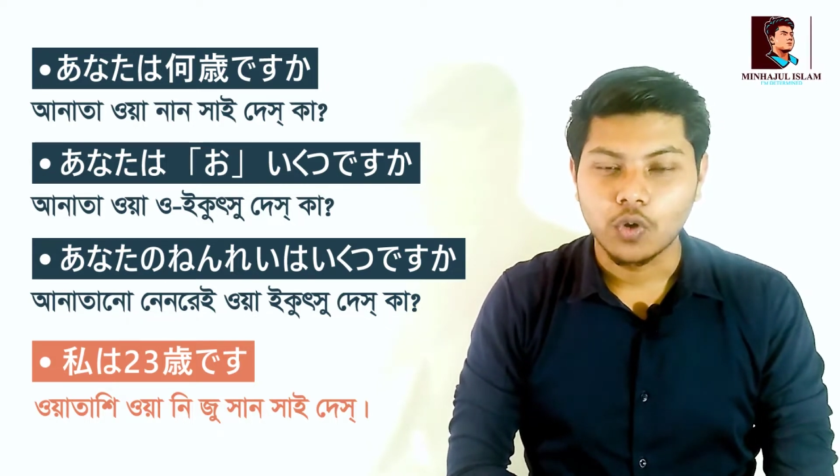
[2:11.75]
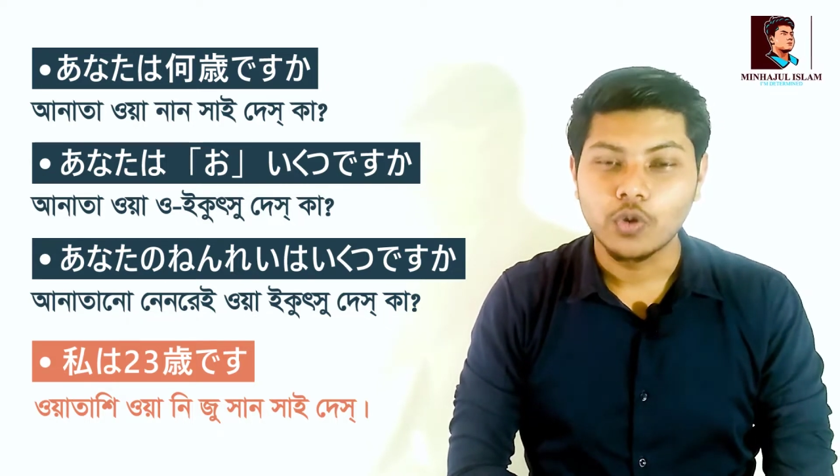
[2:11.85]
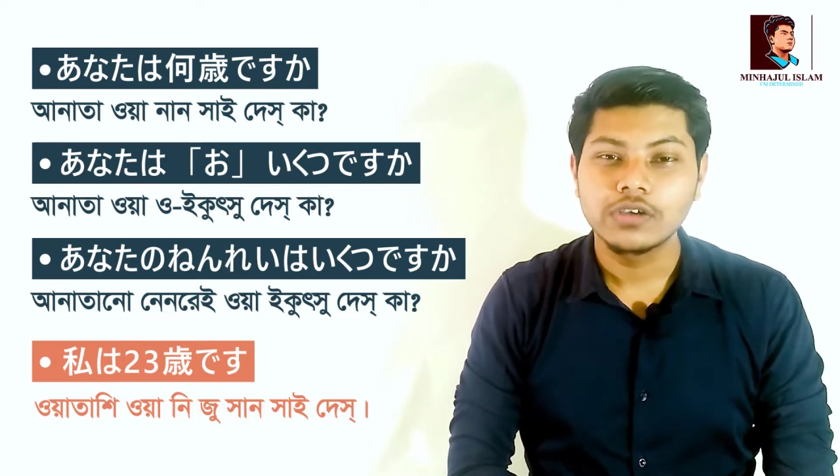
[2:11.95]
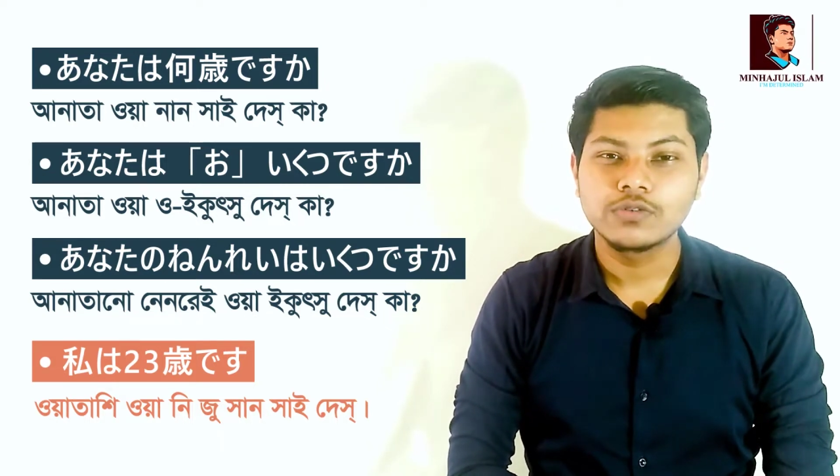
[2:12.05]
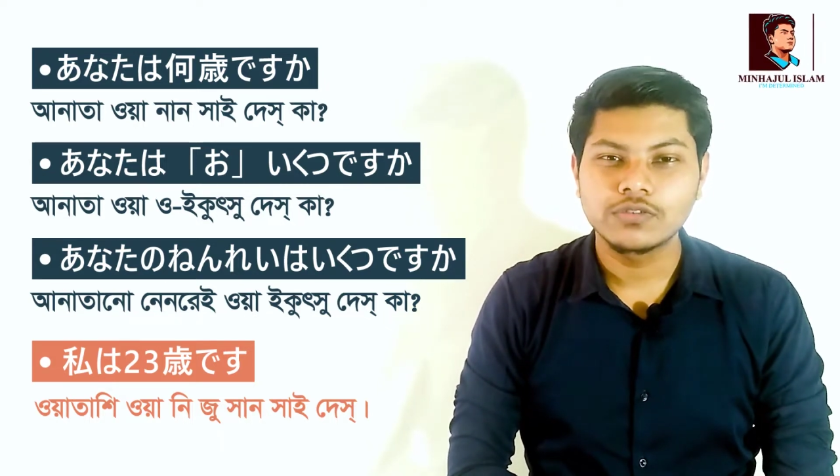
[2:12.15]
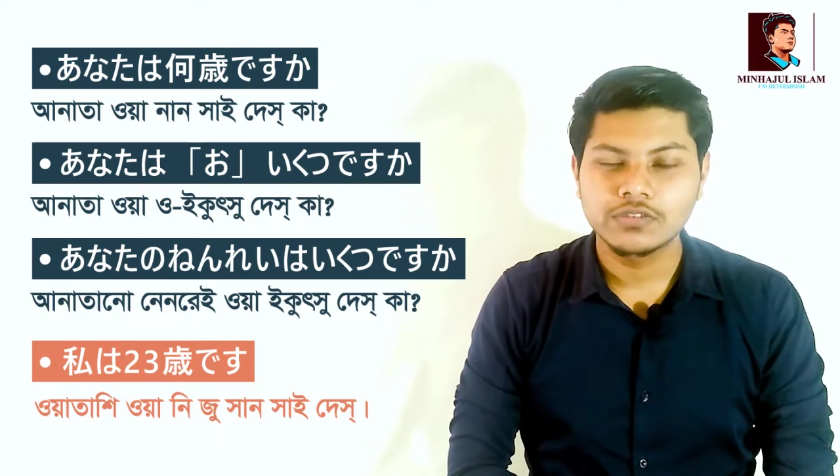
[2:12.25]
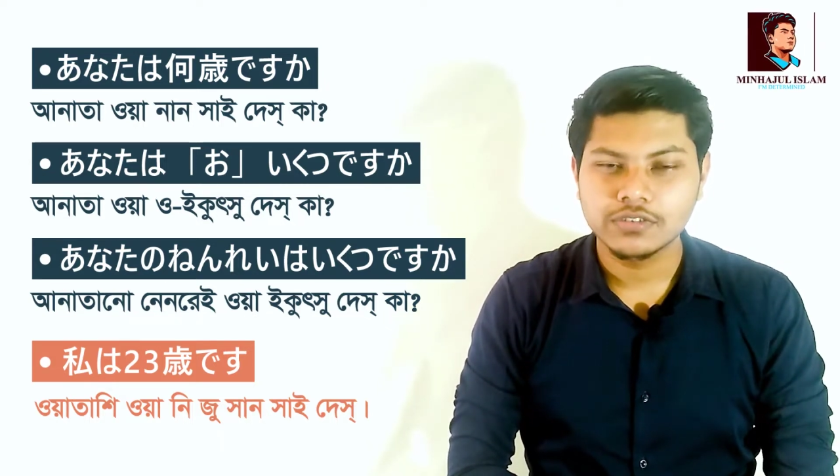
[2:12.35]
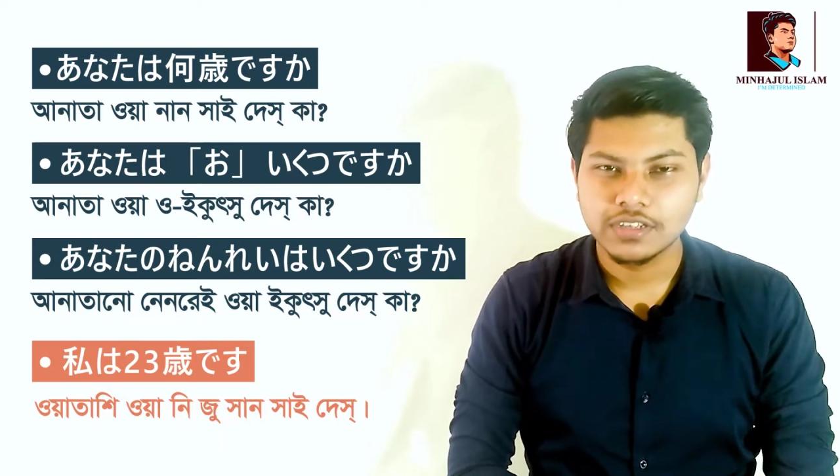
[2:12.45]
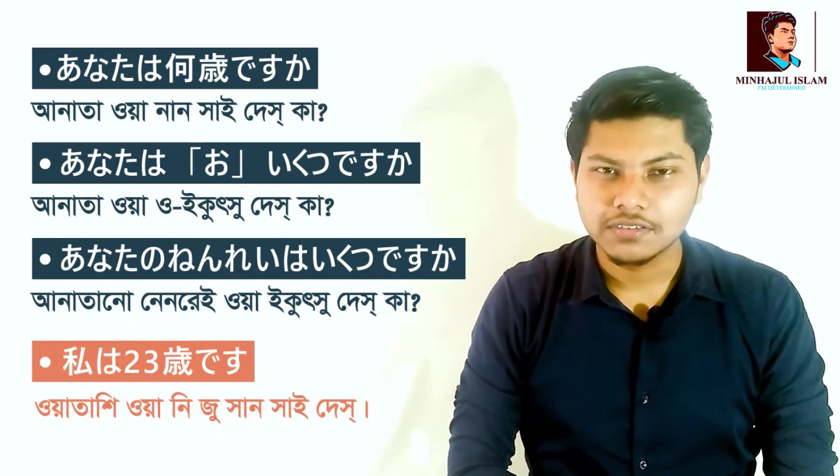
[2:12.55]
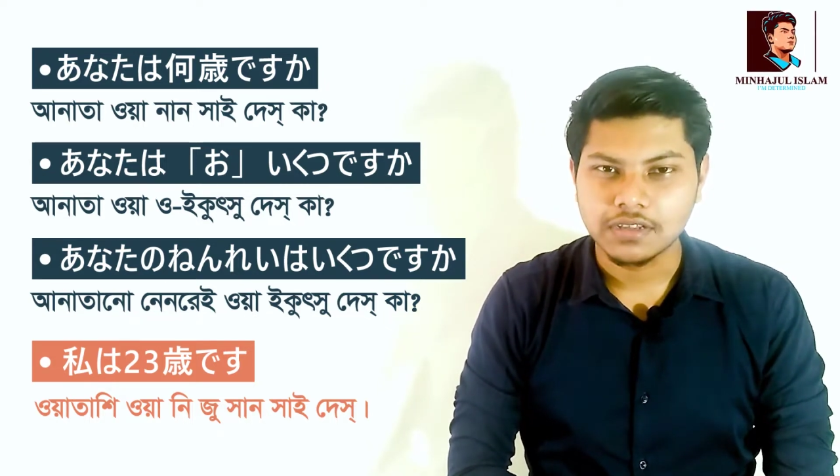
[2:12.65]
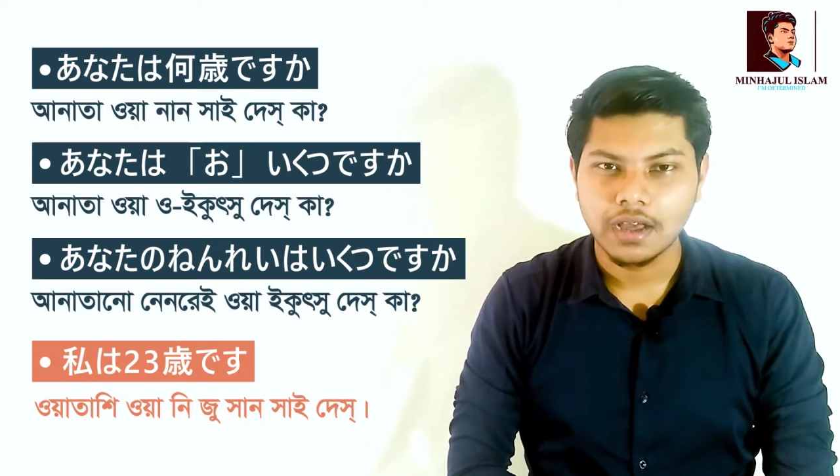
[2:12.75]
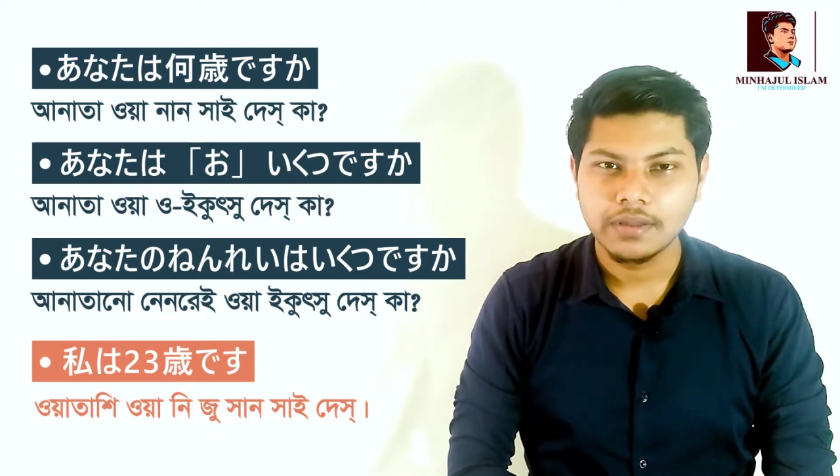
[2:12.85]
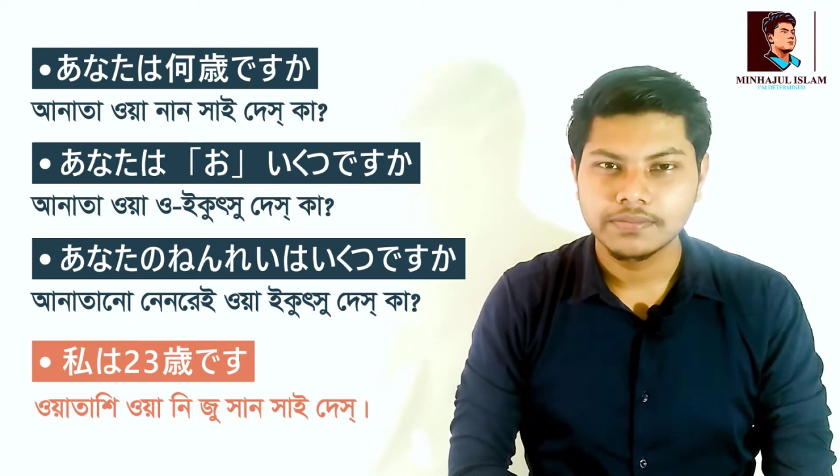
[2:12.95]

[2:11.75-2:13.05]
ওই কুৎসু দেশকা